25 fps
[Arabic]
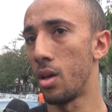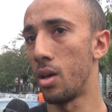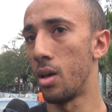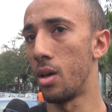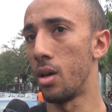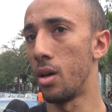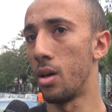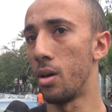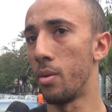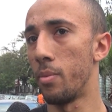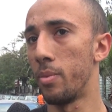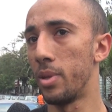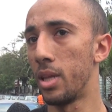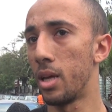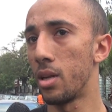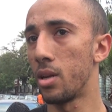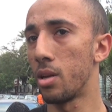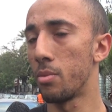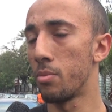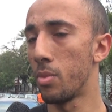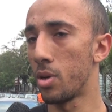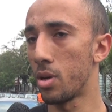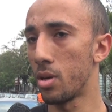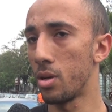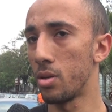بدانا
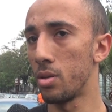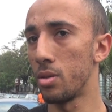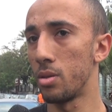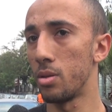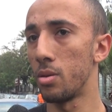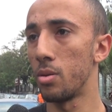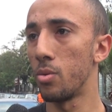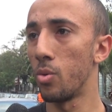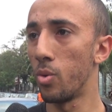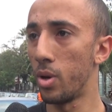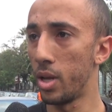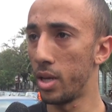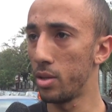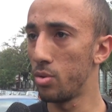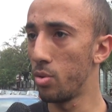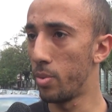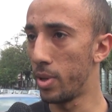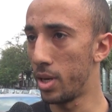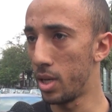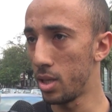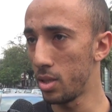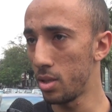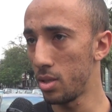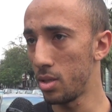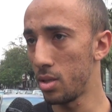نمرن اولاد
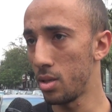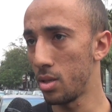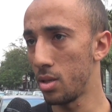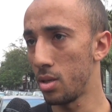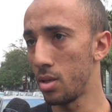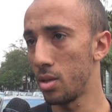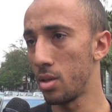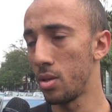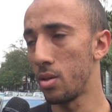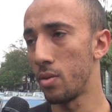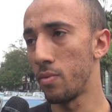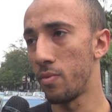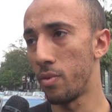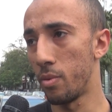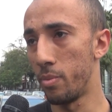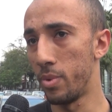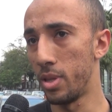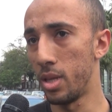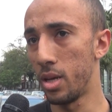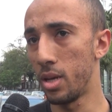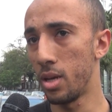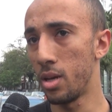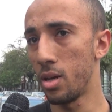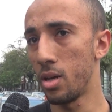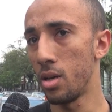وبنات في
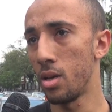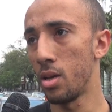البدايه